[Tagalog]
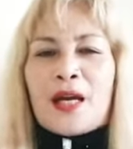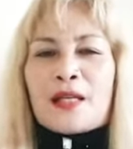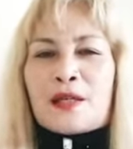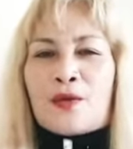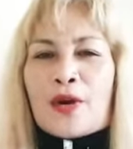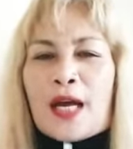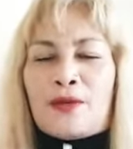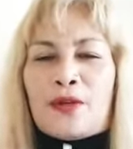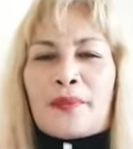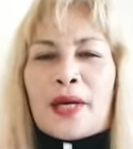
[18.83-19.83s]

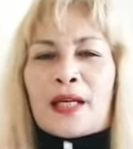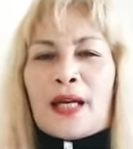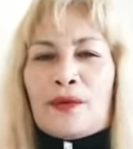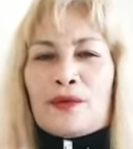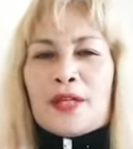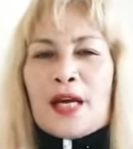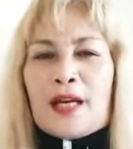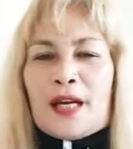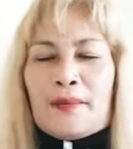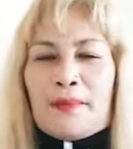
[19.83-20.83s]
Sigurado naman kayo
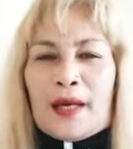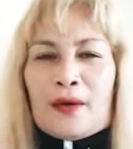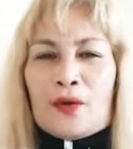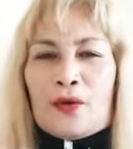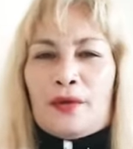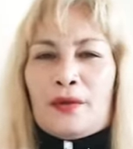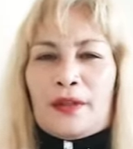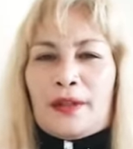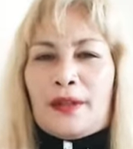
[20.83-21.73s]
dyan ay mayroon.